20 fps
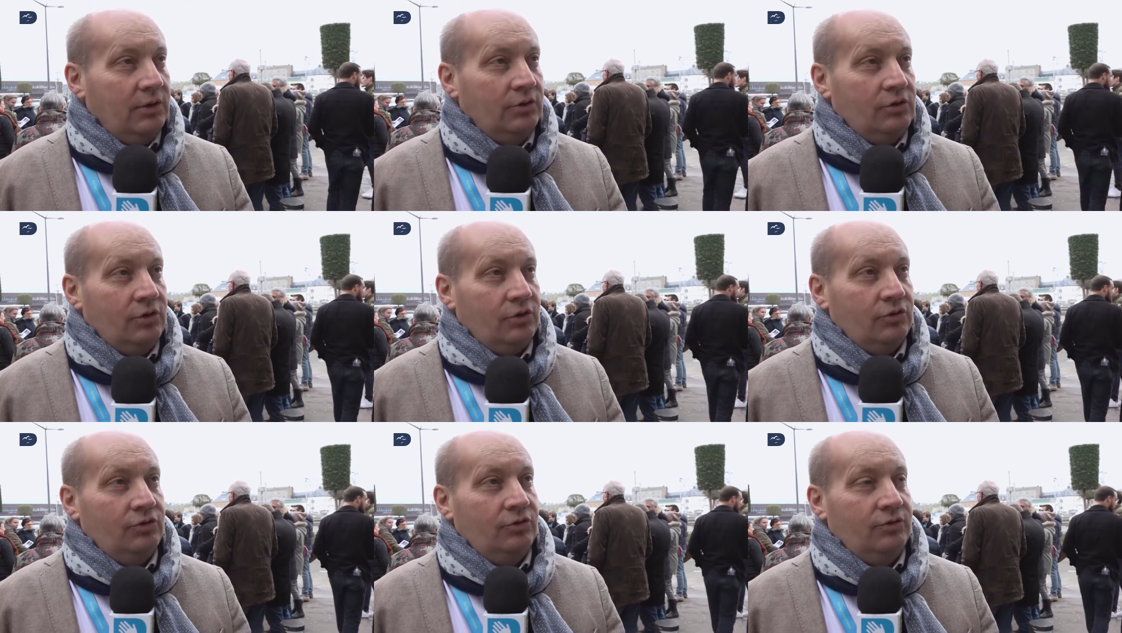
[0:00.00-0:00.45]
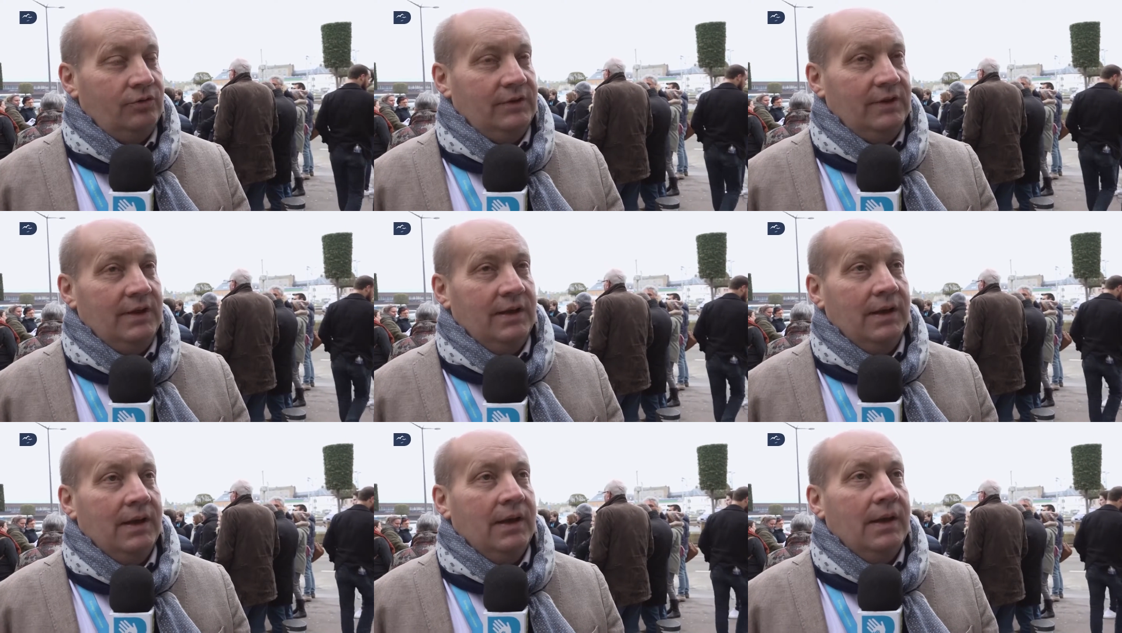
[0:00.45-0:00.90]
en cœur de
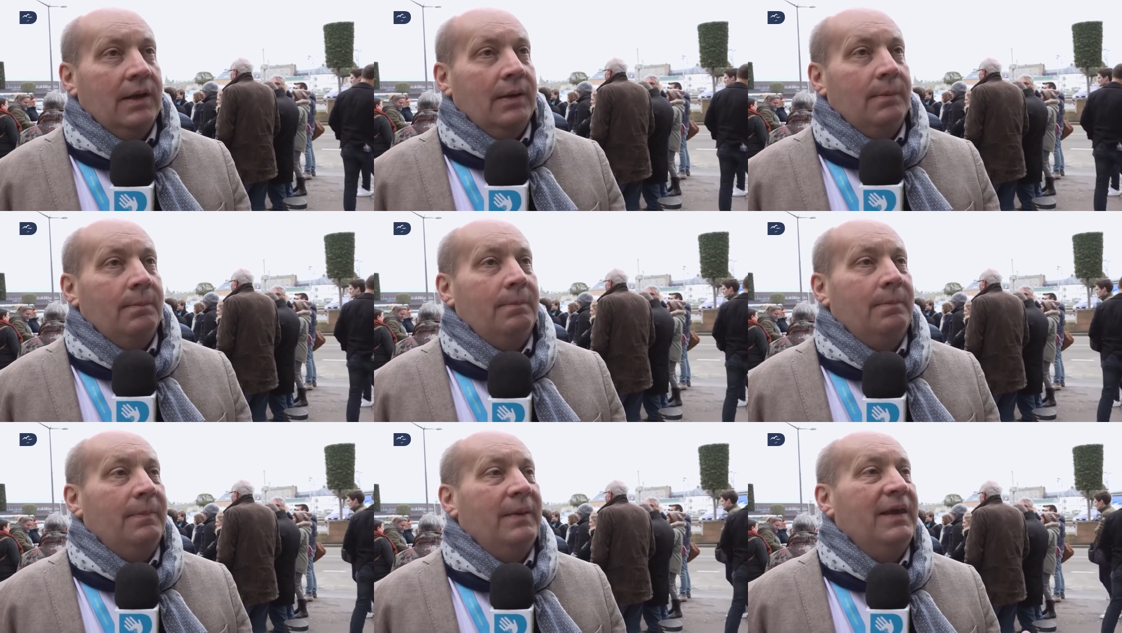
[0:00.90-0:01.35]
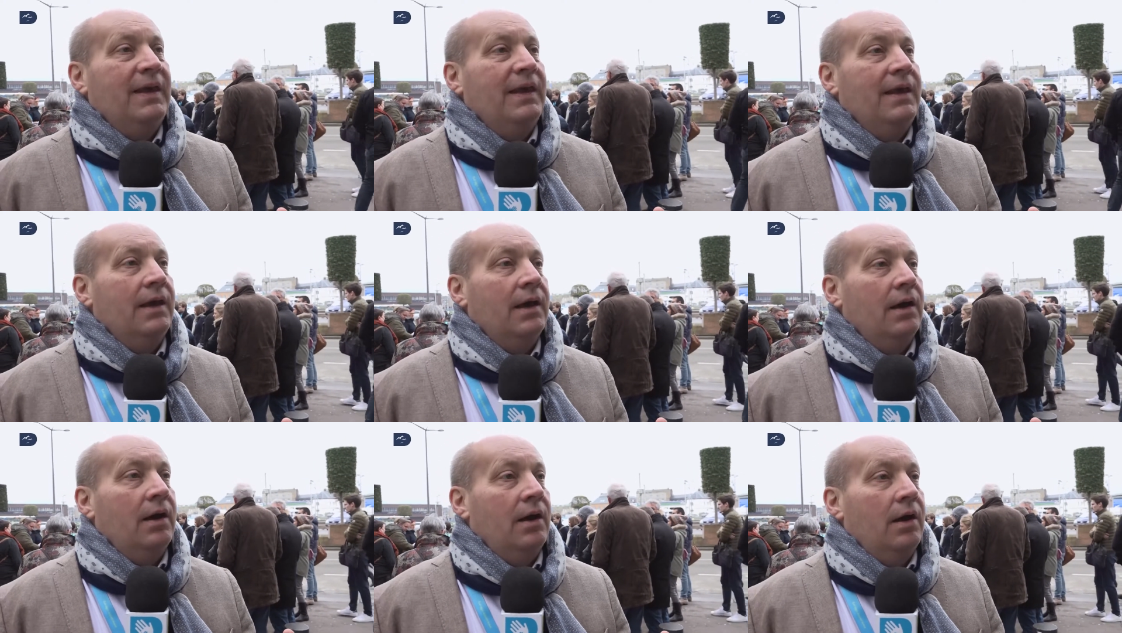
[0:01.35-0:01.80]
ville,
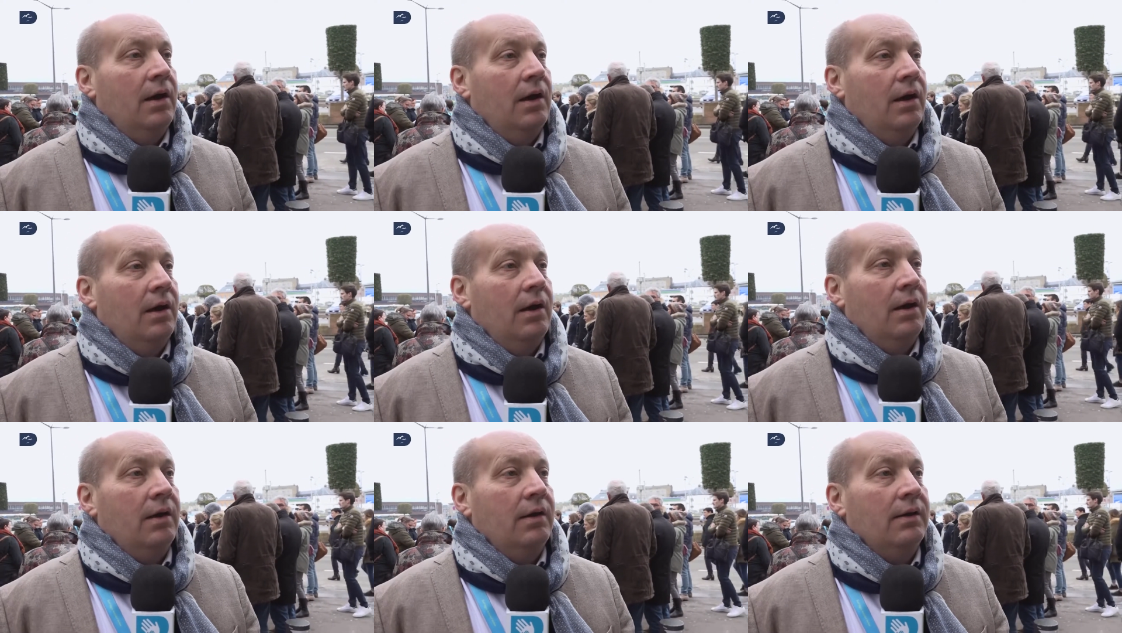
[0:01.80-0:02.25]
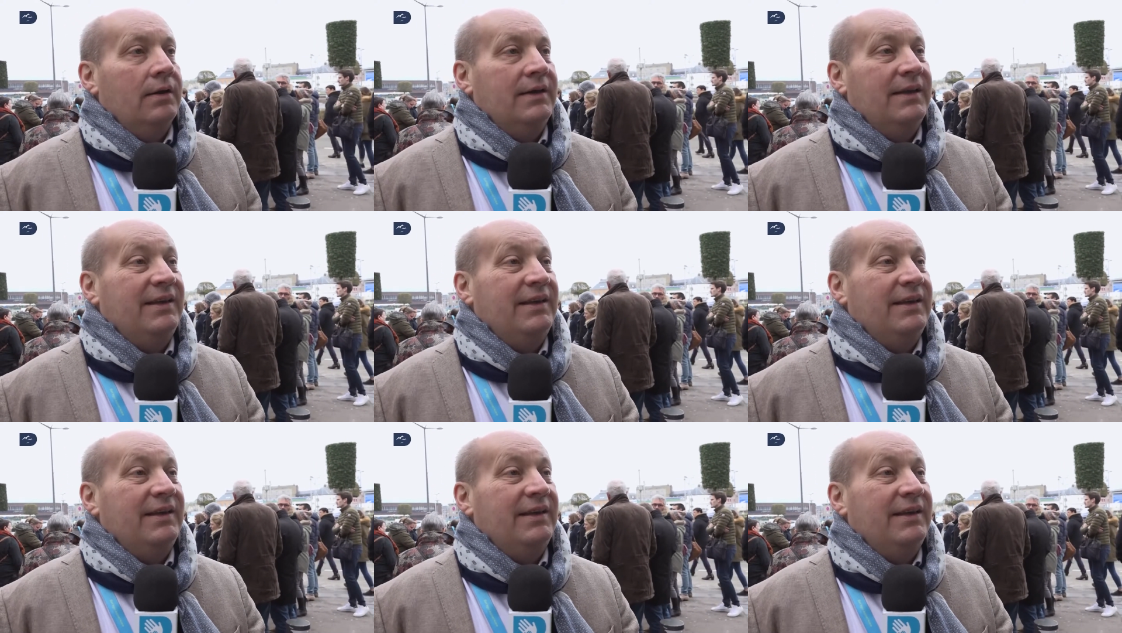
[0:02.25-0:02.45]
mais euh,